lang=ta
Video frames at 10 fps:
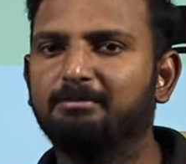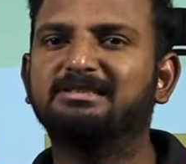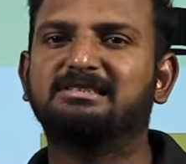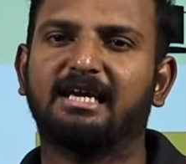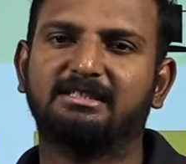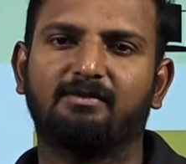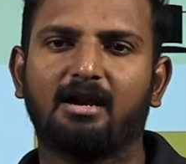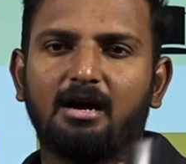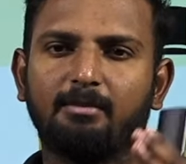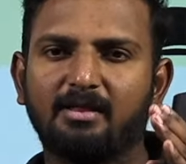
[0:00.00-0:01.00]
மிஸ்டேக்ஸ்
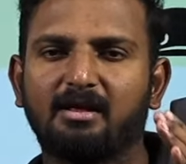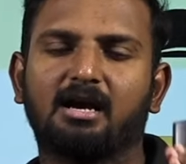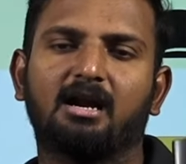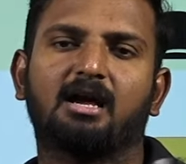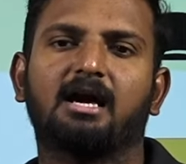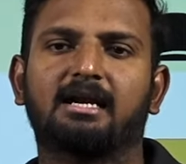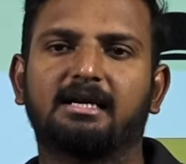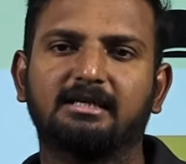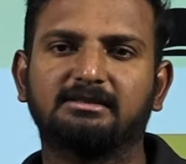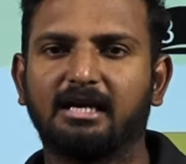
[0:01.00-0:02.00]
வராமல் அதுக்கான
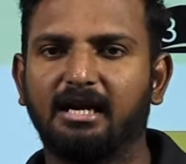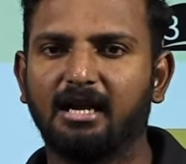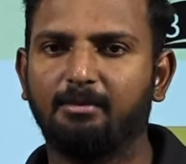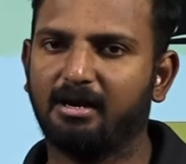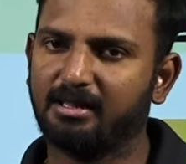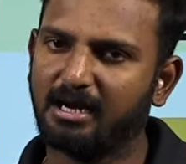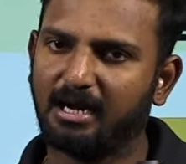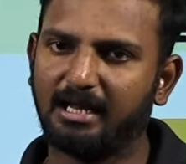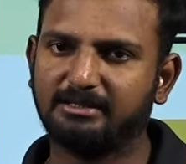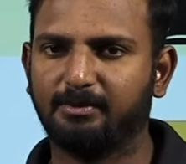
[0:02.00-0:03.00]
கரெக்ட் ஆன்சர் என்ன அப்படின்றத
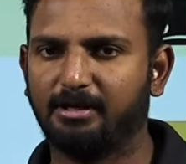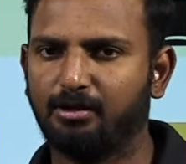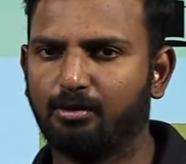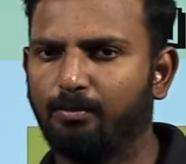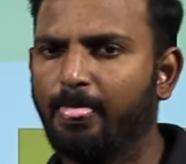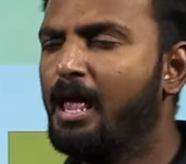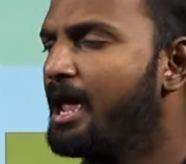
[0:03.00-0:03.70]
அனலைஸ் பண்ணியிருந்துருக்கணும்